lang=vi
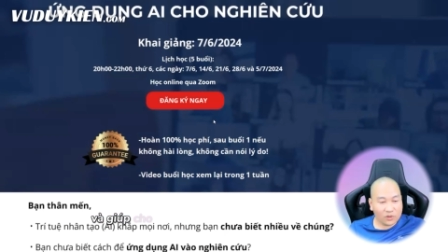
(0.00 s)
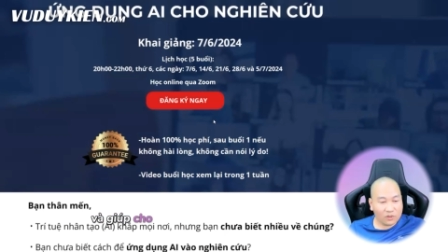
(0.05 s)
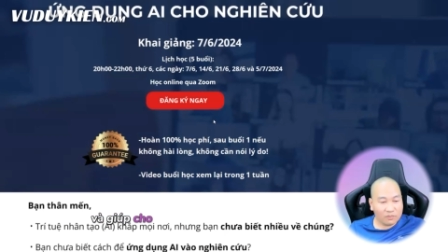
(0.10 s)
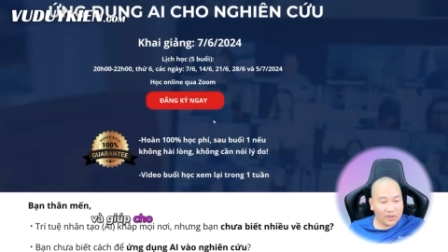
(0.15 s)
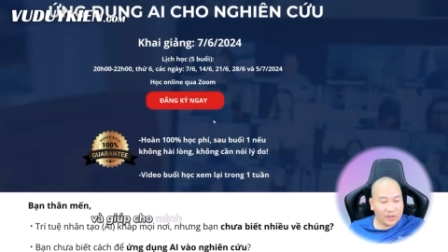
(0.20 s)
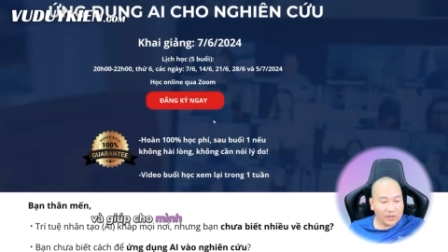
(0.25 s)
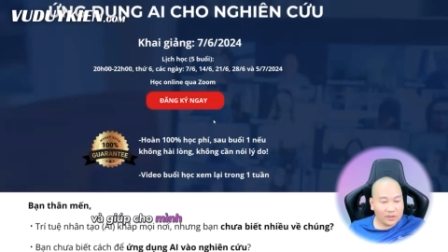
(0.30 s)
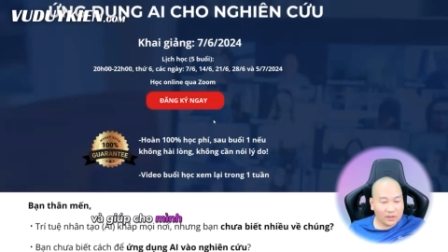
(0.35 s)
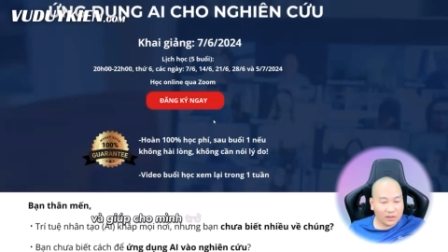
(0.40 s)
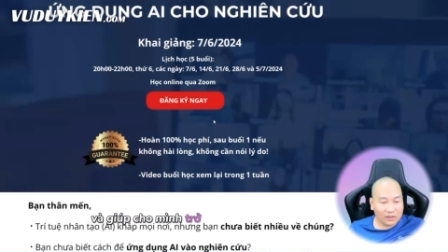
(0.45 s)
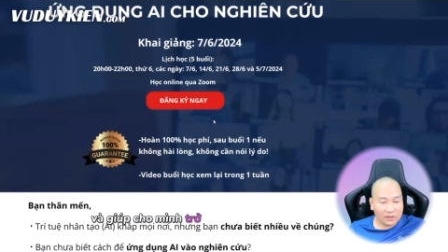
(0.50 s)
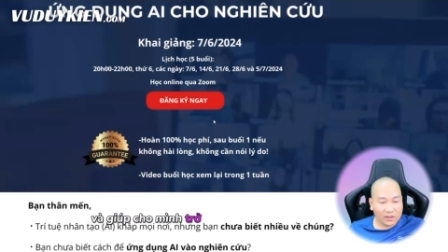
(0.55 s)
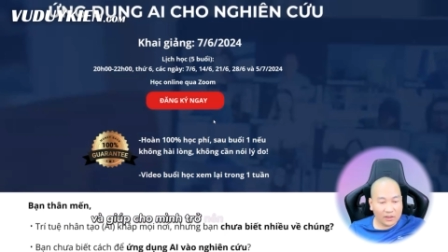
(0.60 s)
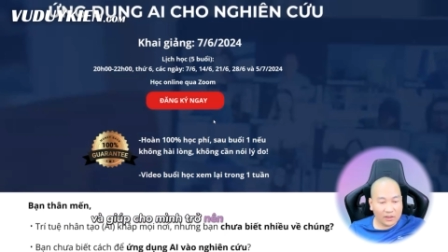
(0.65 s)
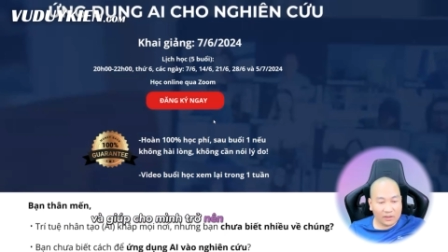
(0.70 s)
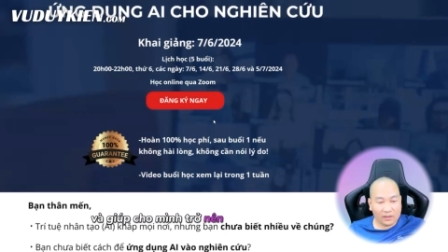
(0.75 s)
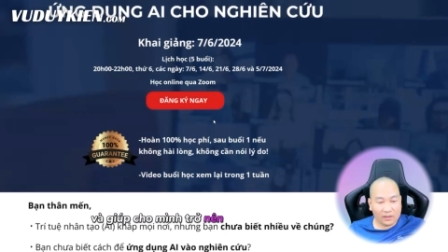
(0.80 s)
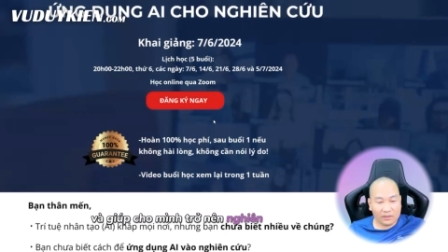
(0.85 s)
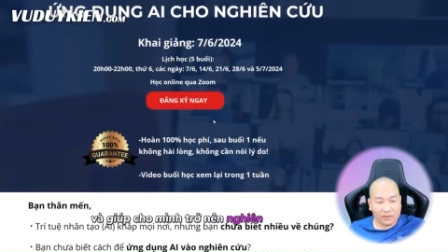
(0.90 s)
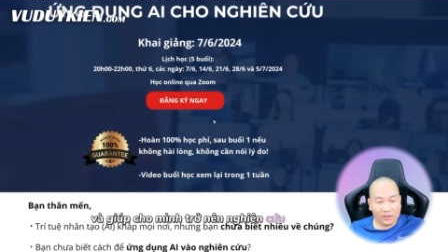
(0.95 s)
cho mình trở
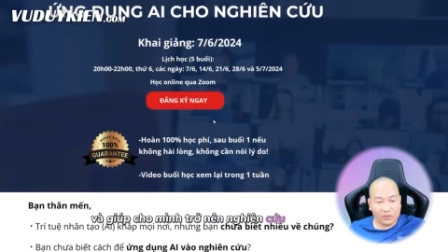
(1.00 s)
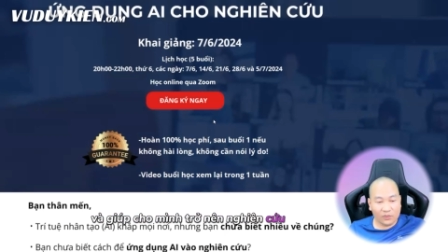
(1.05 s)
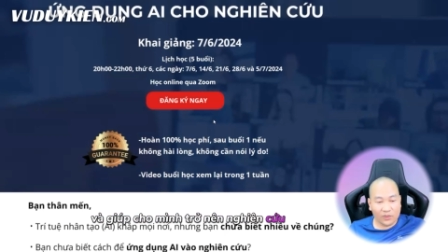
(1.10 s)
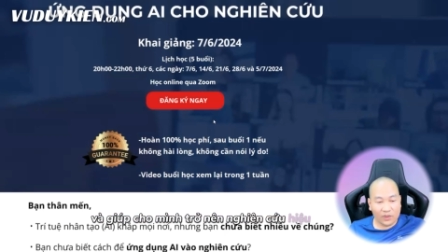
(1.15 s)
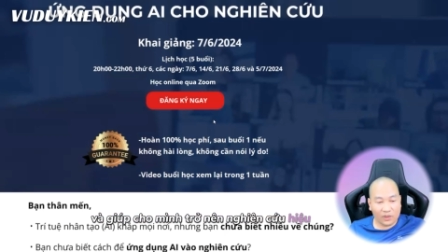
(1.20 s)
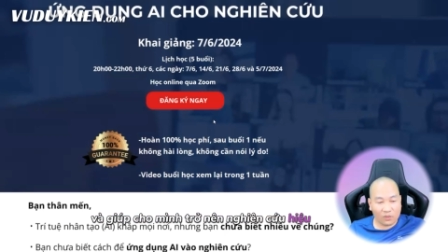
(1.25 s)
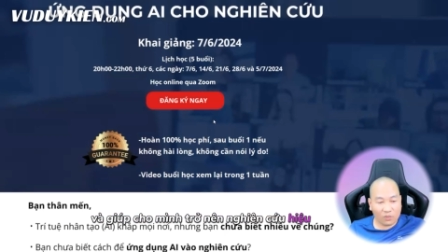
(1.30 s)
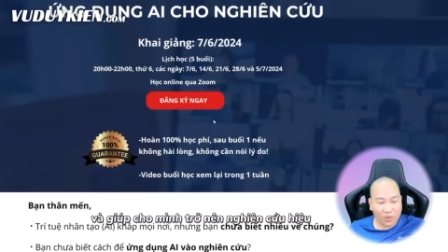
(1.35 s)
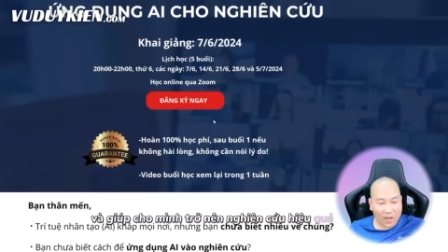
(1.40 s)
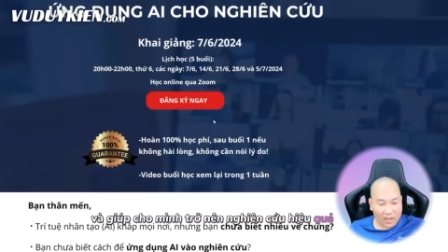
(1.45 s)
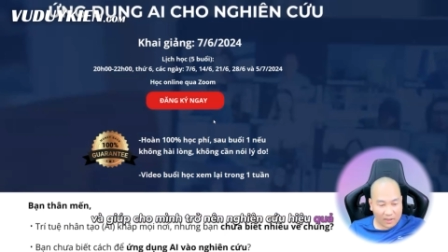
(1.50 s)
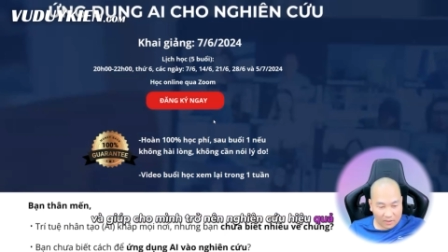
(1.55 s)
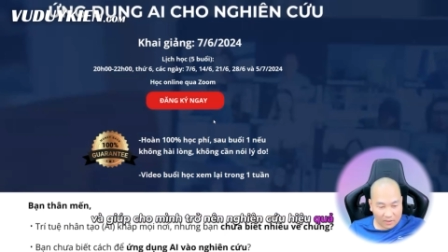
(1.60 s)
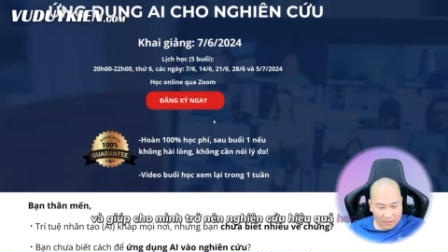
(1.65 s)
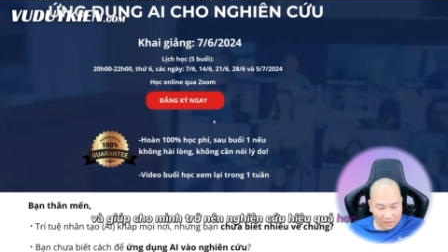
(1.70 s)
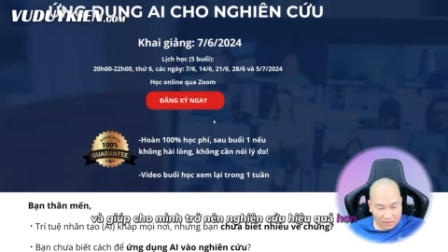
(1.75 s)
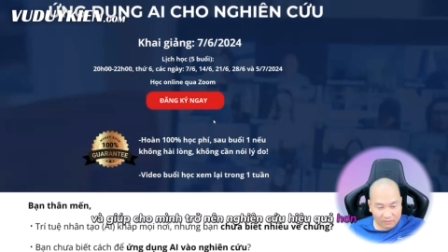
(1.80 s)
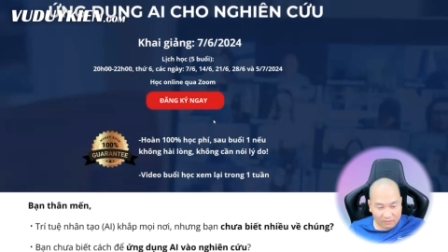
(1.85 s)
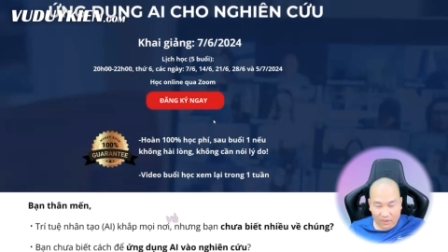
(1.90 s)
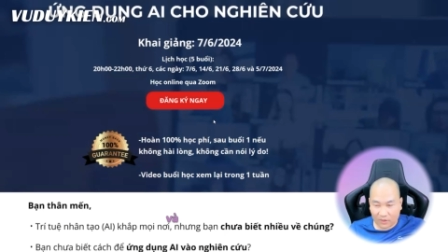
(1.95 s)
nên nghiên cứu hiệu quả
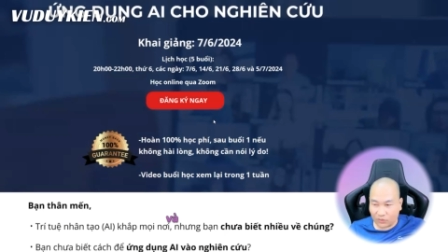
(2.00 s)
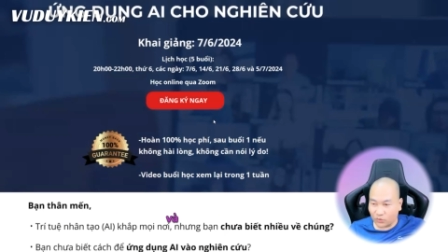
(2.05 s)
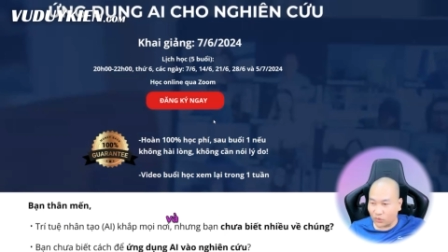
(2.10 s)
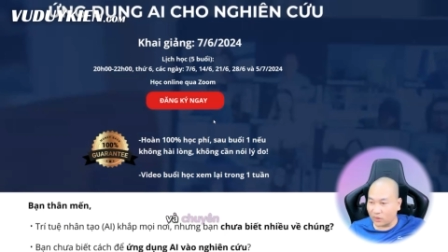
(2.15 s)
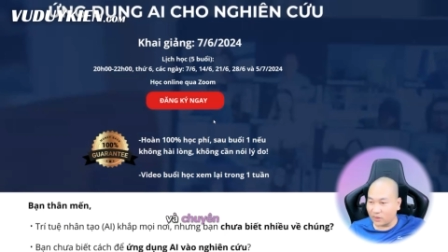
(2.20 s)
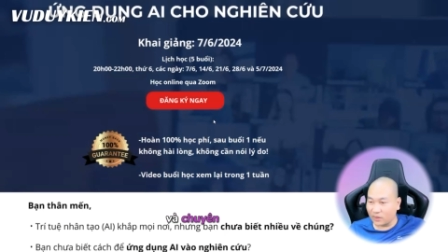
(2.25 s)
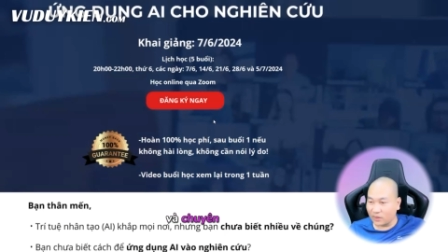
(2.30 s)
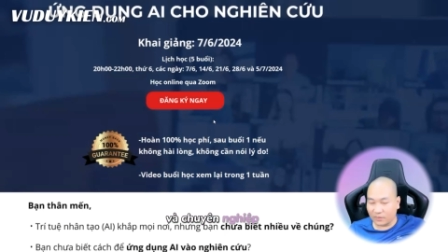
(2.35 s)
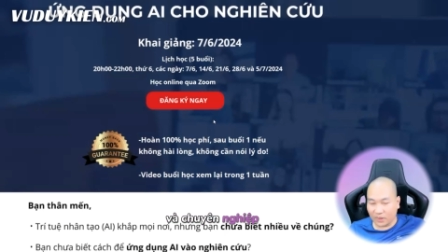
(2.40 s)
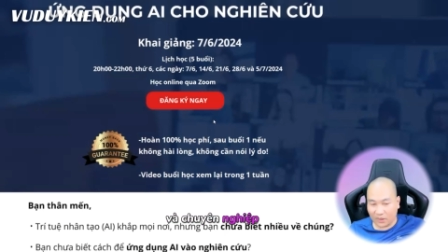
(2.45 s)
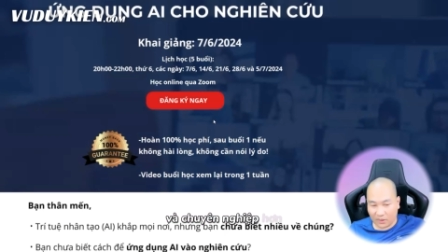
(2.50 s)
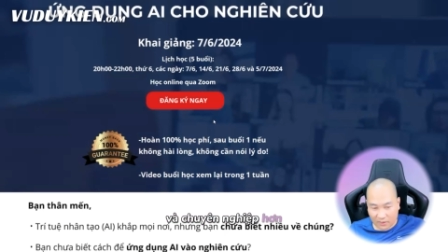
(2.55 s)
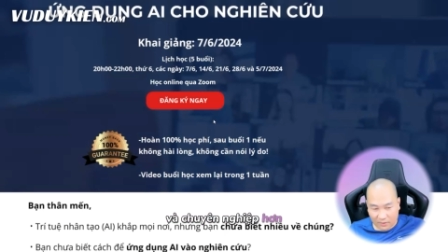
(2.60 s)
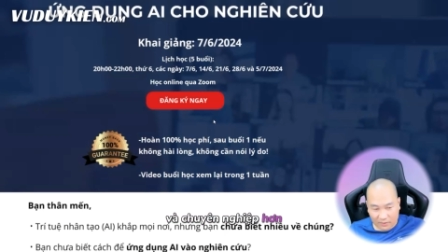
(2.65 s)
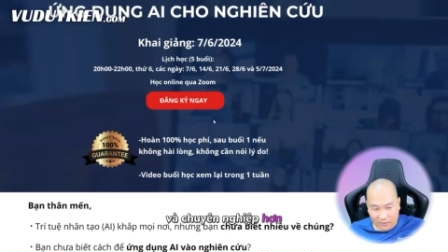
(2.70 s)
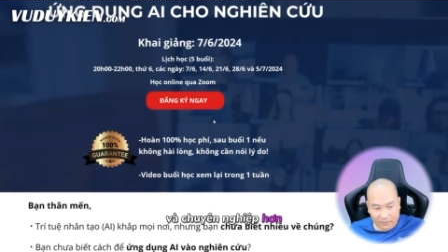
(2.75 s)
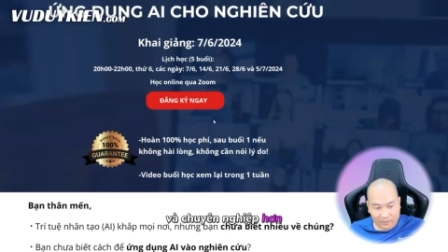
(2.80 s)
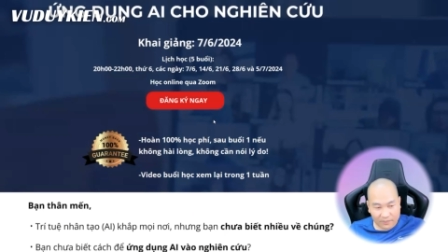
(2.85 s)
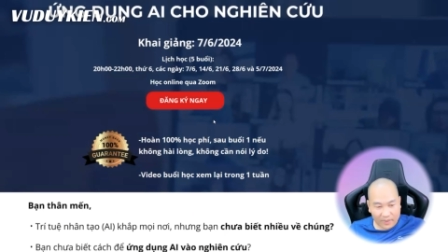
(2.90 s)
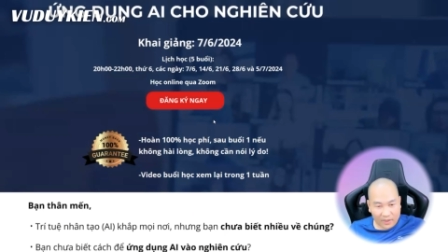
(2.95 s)
hơn và chuyên nghiệp
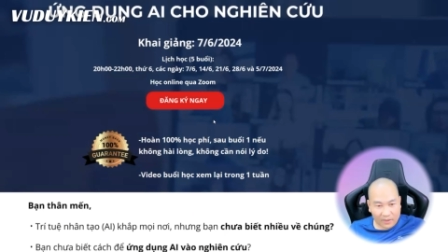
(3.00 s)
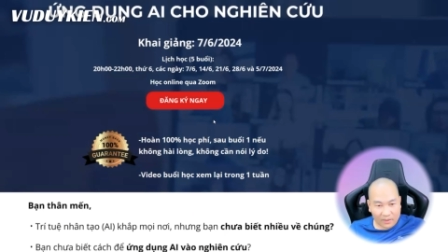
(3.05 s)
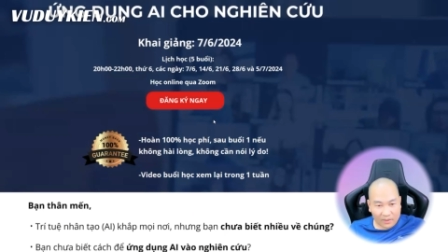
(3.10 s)
hơn,